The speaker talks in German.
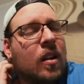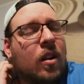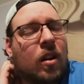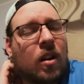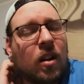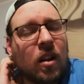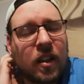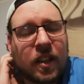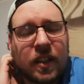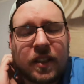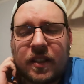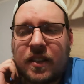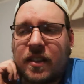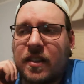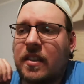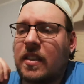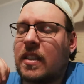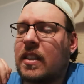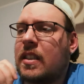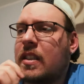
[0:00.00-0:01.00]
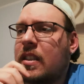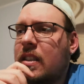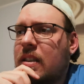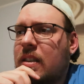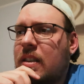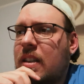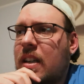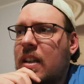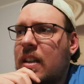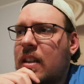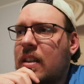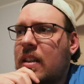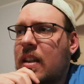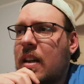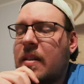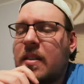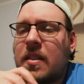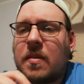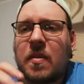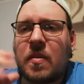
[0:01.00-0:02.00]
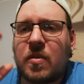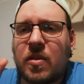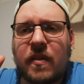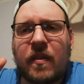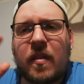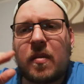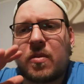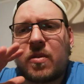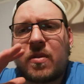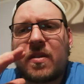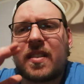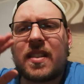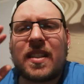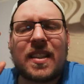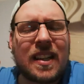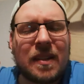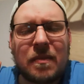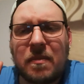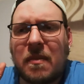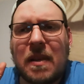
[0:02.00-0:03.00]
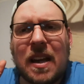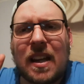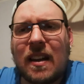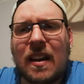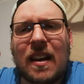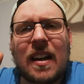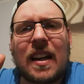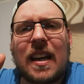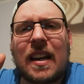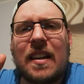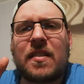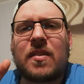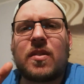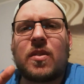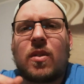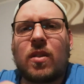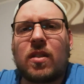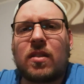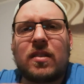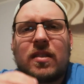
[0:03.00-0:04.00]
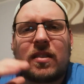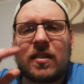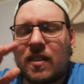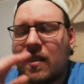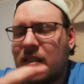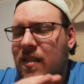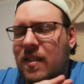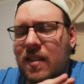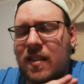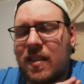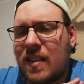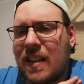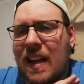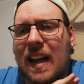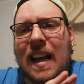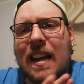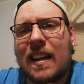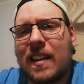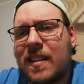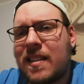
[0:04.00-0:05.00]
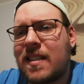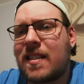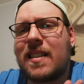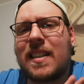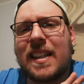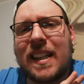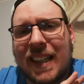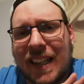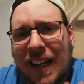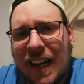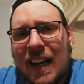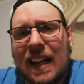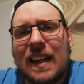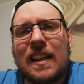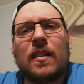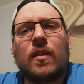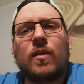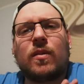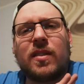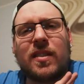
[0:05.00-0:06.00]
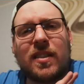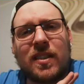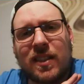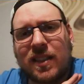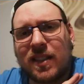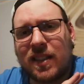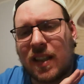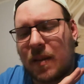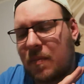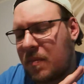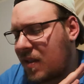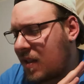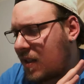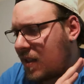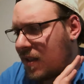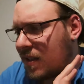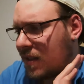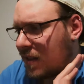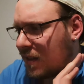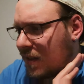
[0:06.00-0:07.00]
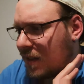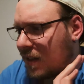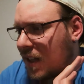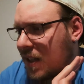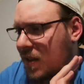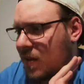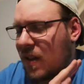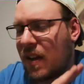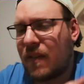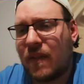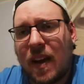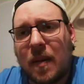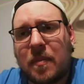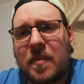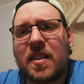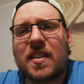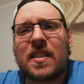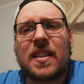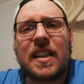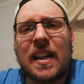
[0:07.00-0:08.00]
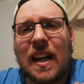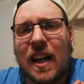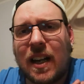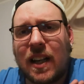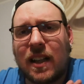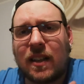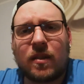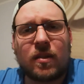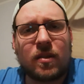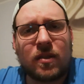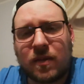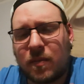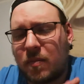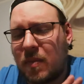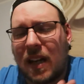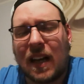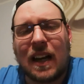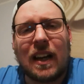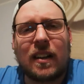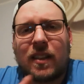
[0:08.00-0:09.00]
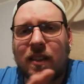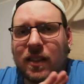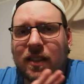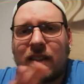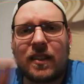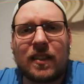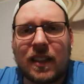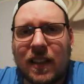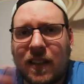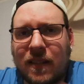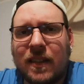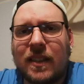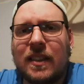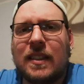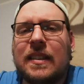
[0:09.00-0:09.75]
Und äh, dann hatte ich meinem Chef aber schon gesagt, mach dir da keine Sorgen, das ist alles legal und ich habe das, also erwerb das legal und bla, ne?